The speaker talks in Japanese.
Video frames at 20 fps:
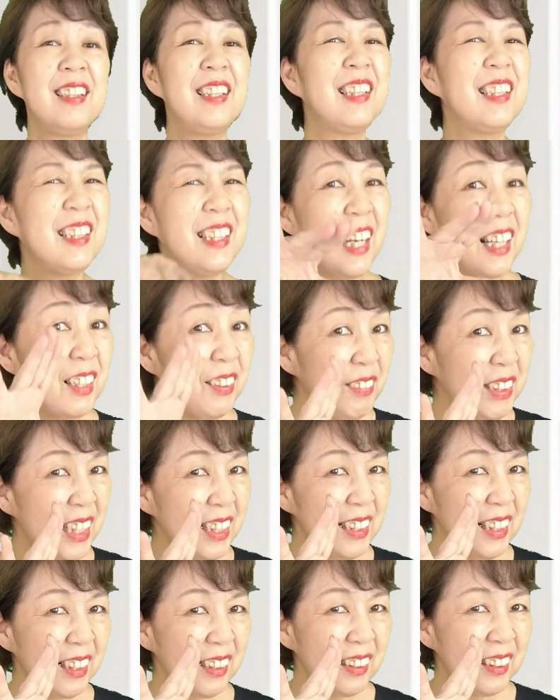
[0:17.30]
リスナーの
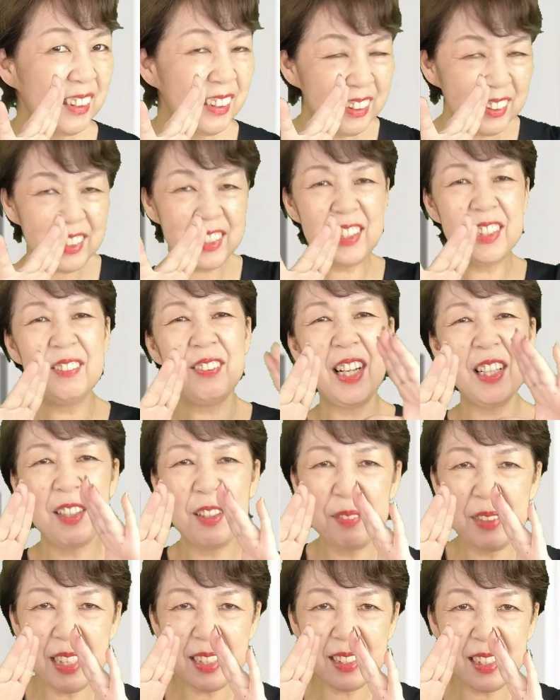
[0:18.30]
皆さん、YouTuber
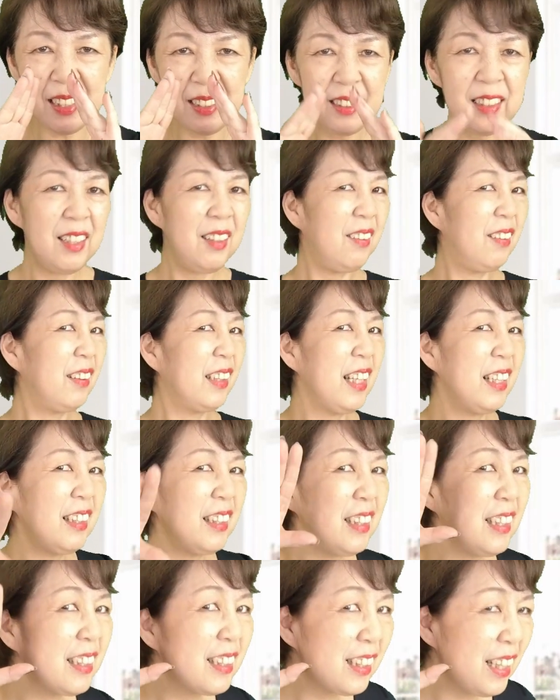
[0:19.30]
の皆さん、お
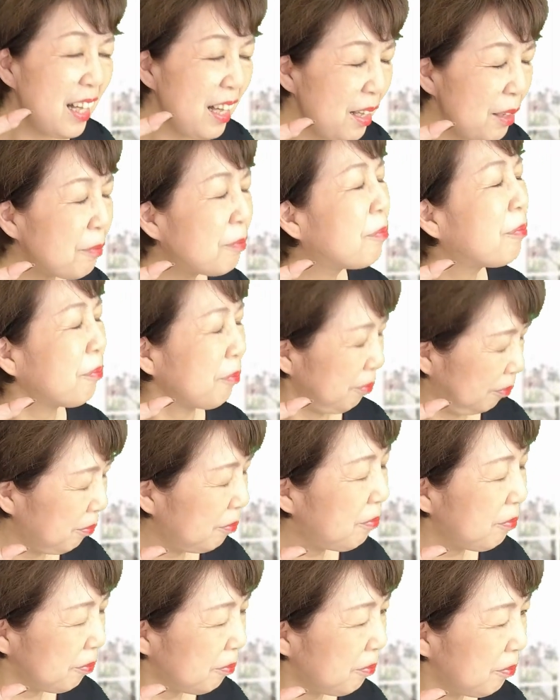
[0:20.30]
元気ですか
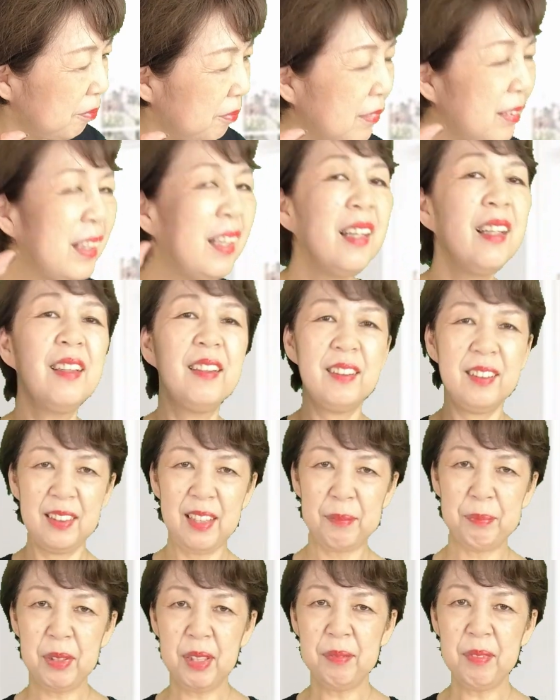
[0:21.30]

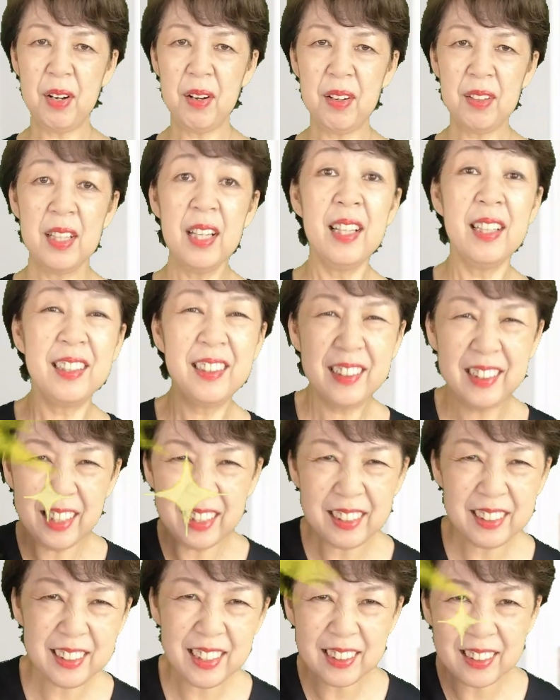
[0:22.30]
くなぴーも元気
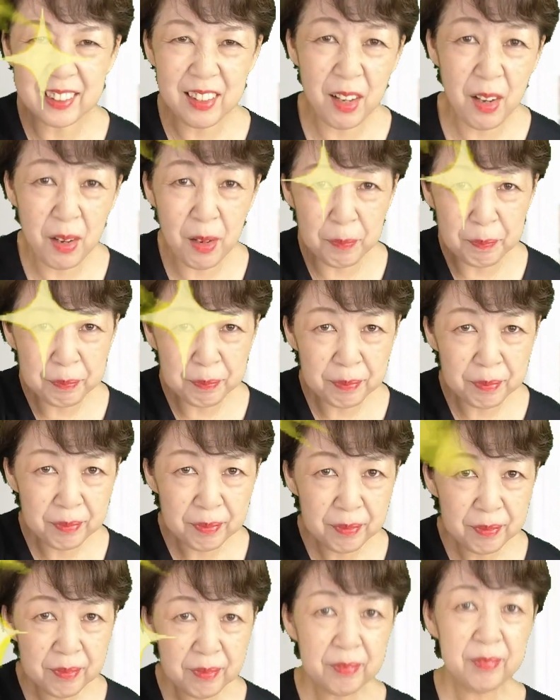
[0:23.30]
ですよ
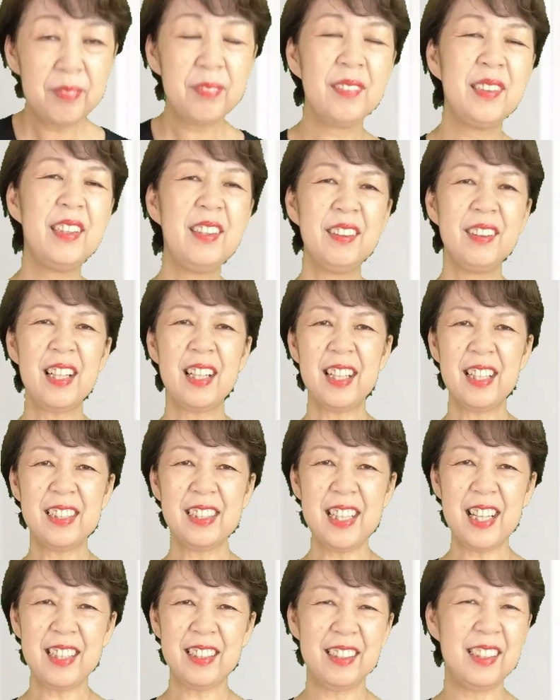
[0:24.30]
といった
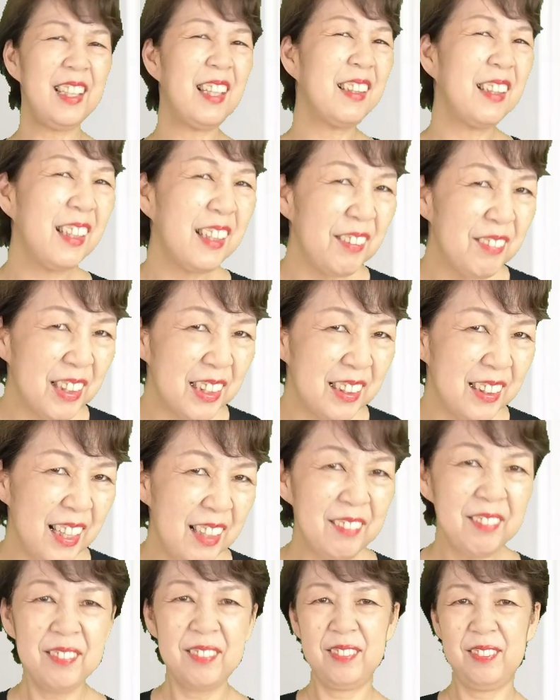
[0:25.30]
感じでやっていきます
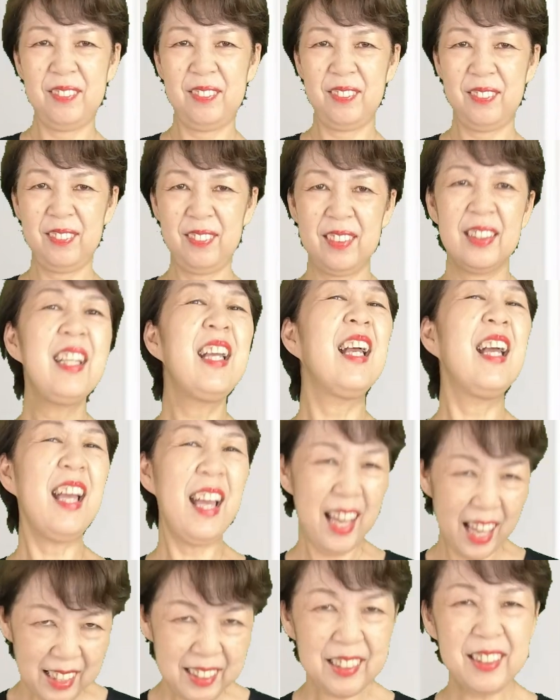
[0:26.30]
ね。
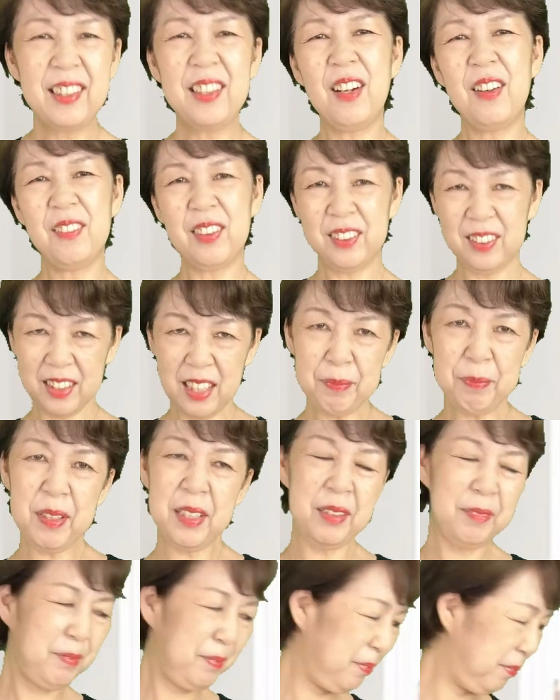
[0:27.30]
はい、今日もふな
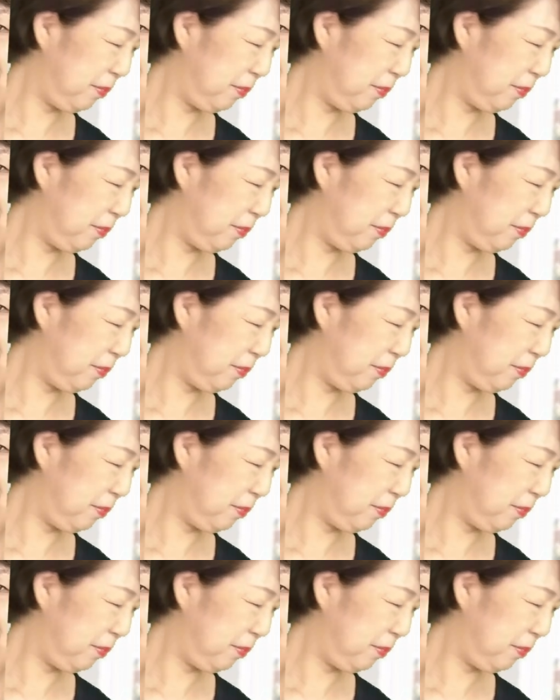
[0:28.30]
ぴー、